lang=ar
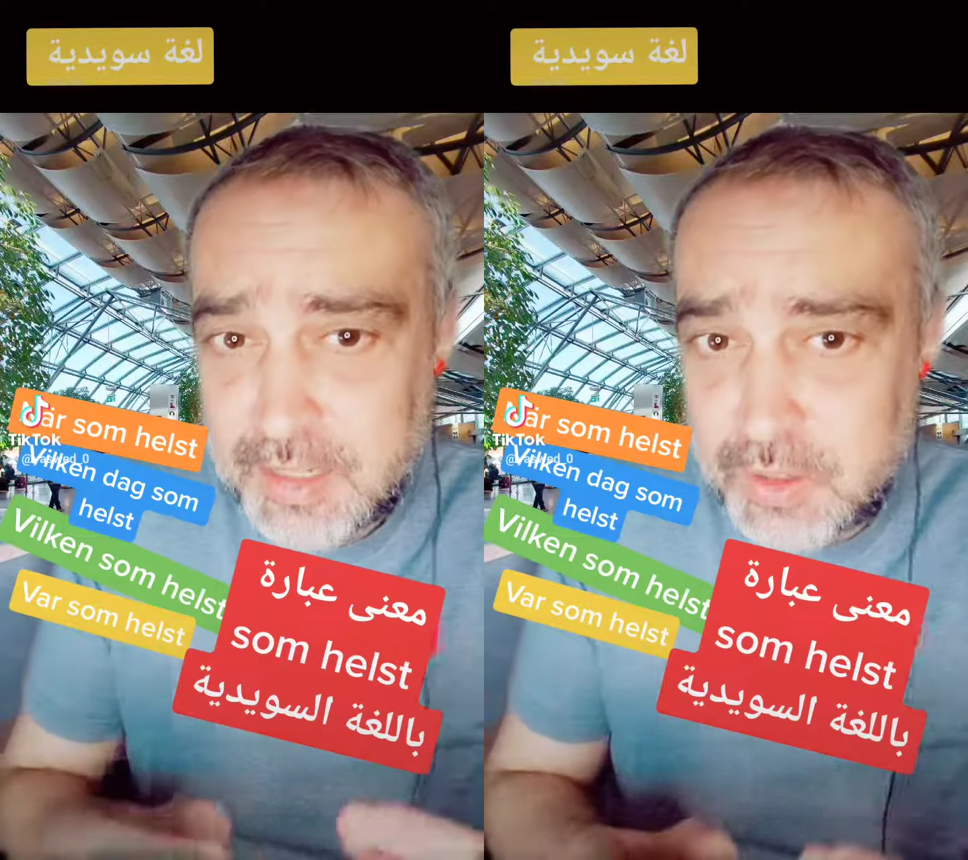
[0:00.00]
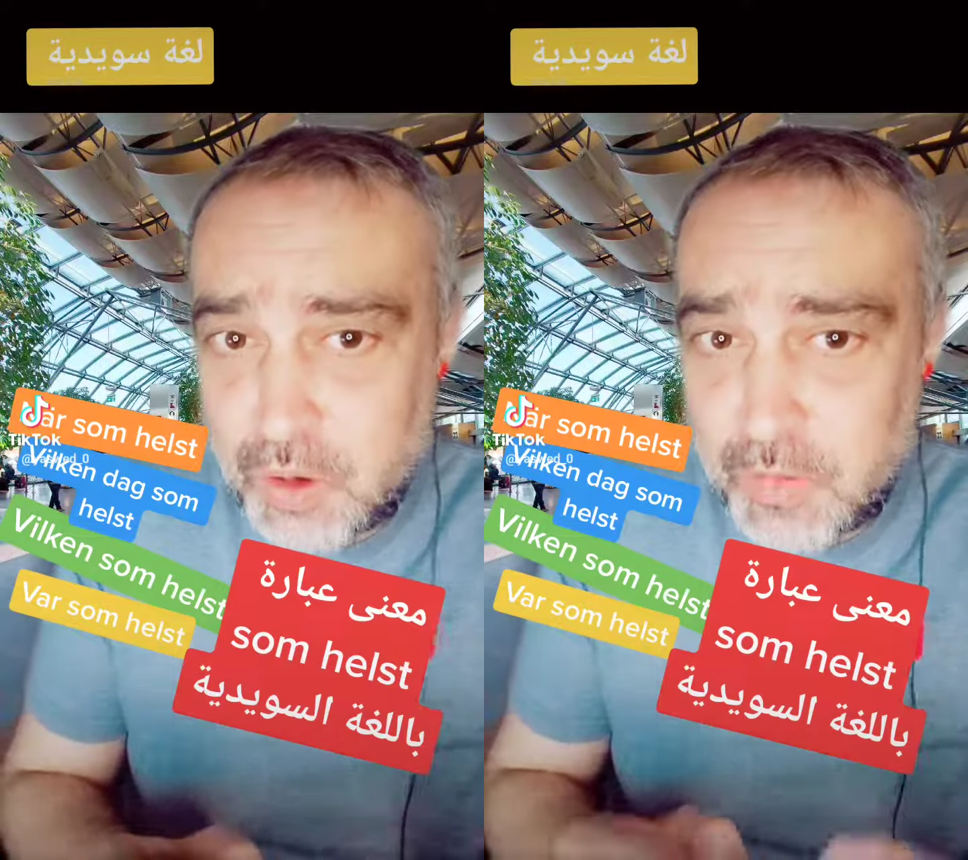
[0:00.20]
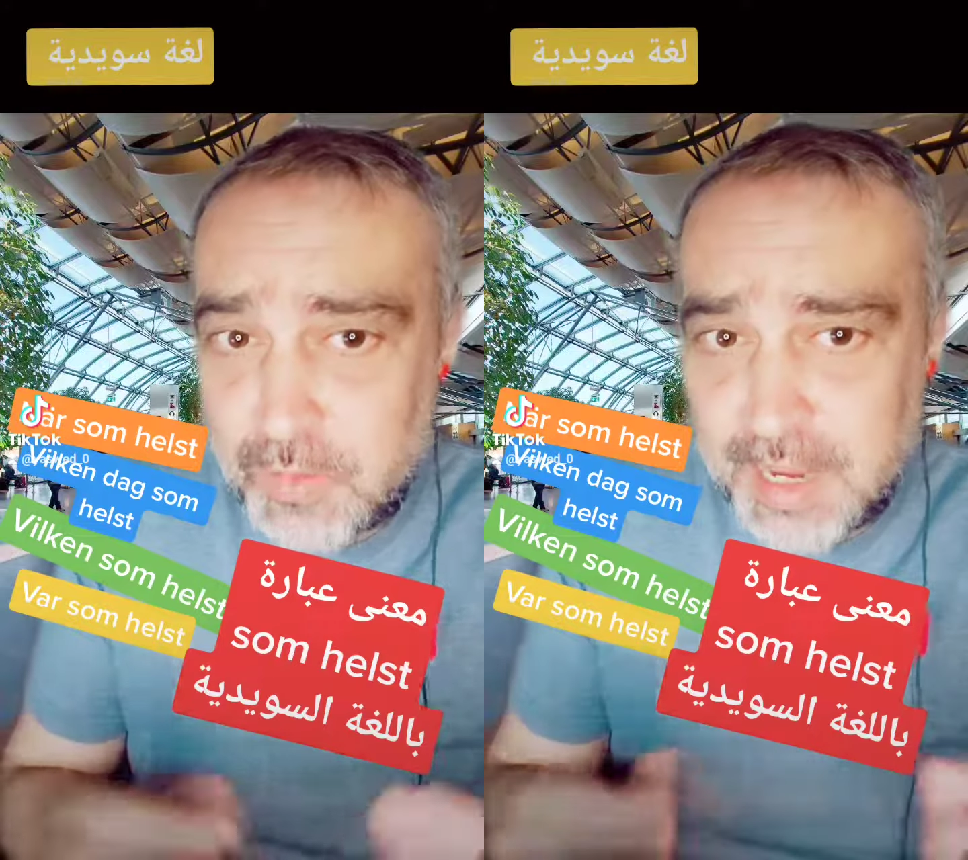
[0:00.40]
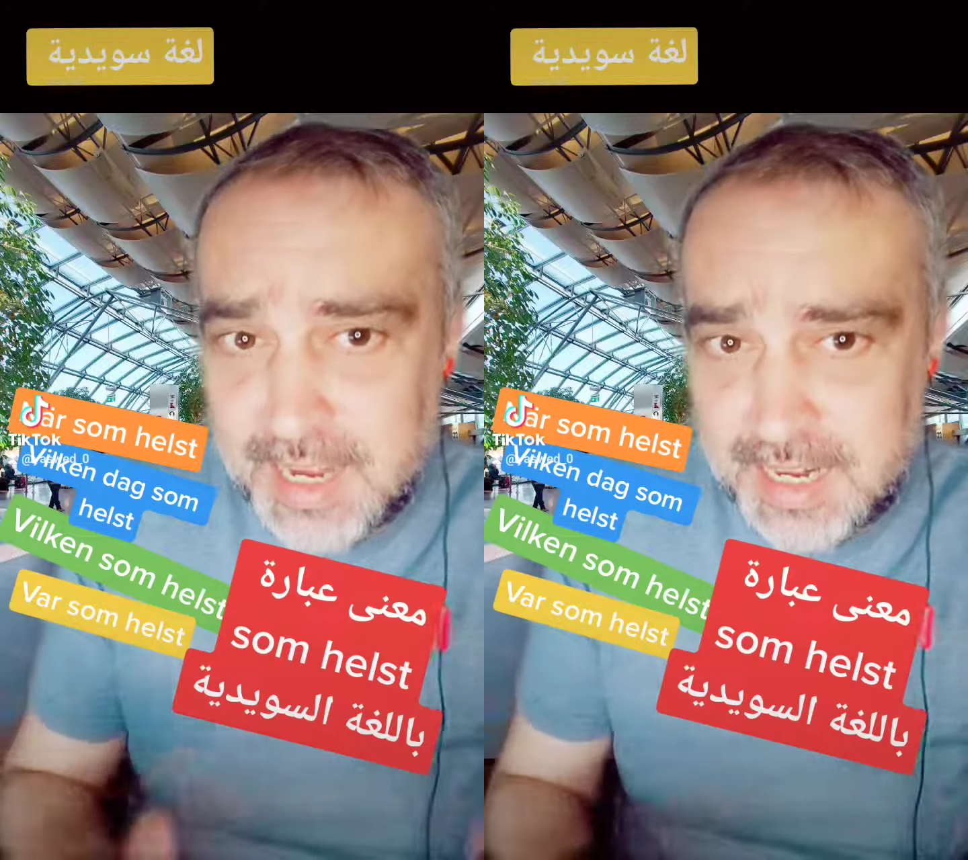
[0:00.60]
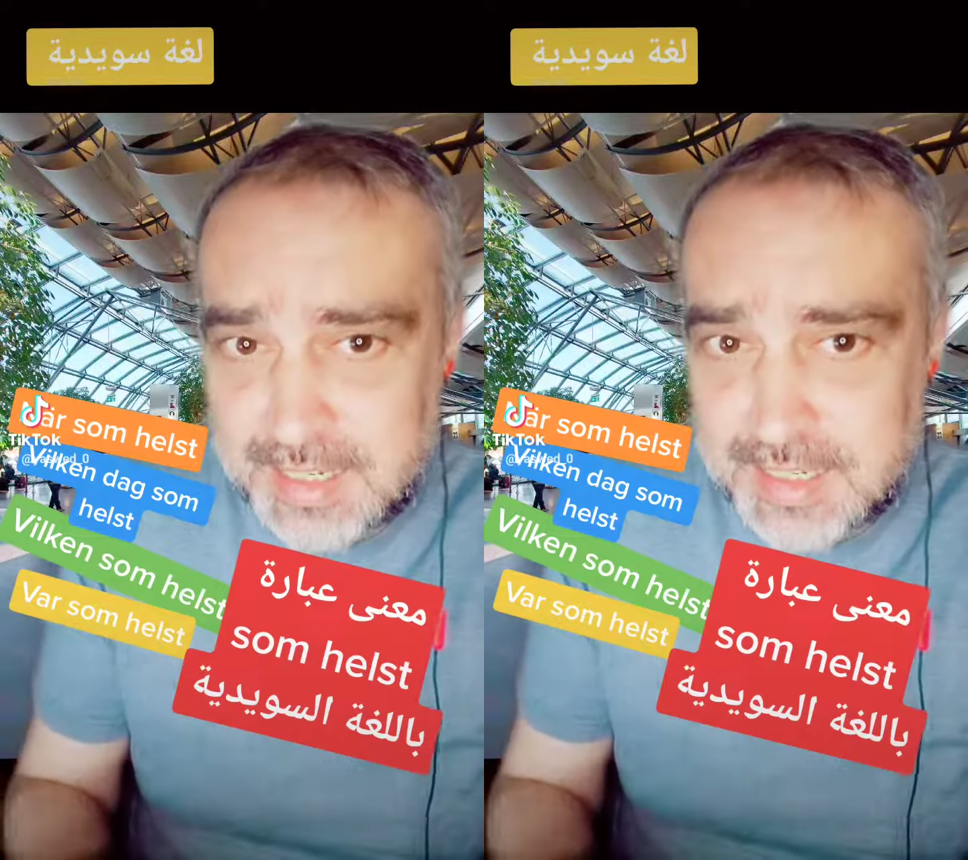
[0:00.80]
سوم
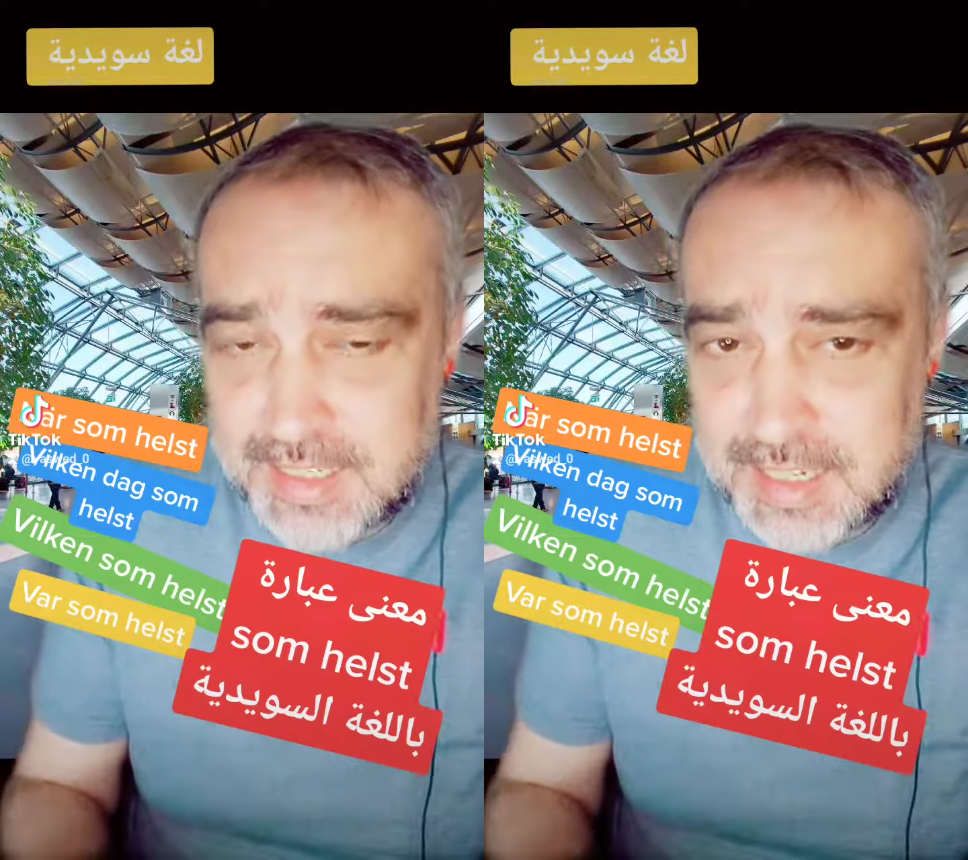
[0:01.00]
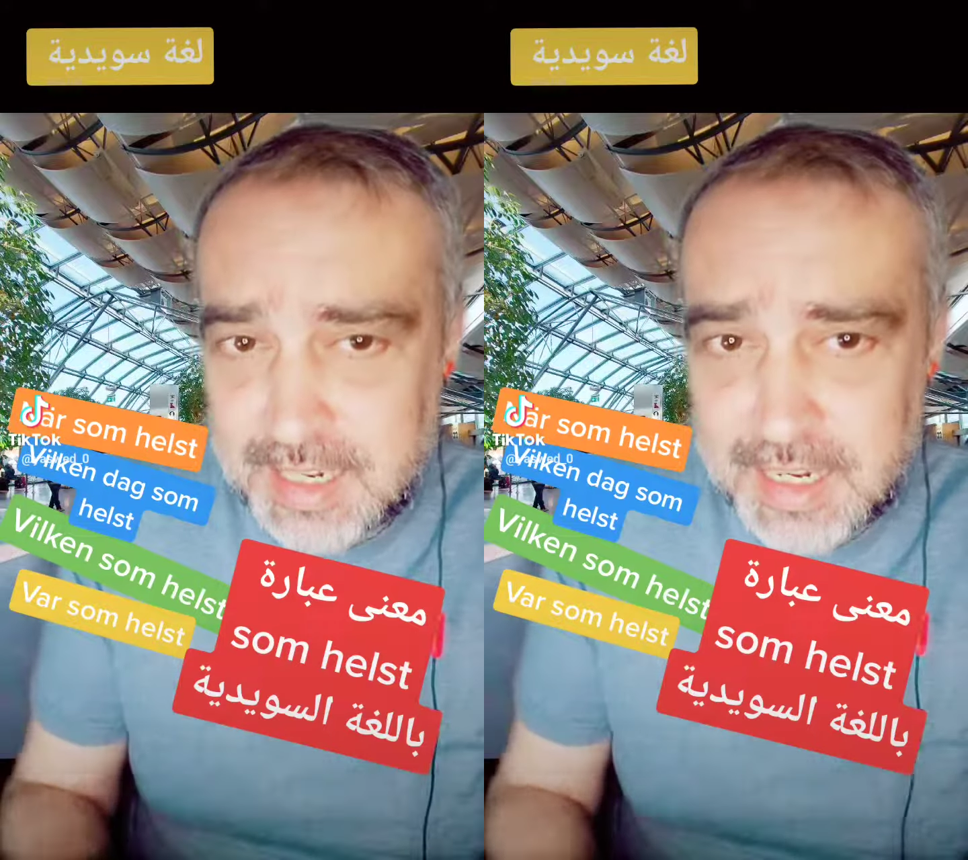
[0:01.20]
هيلست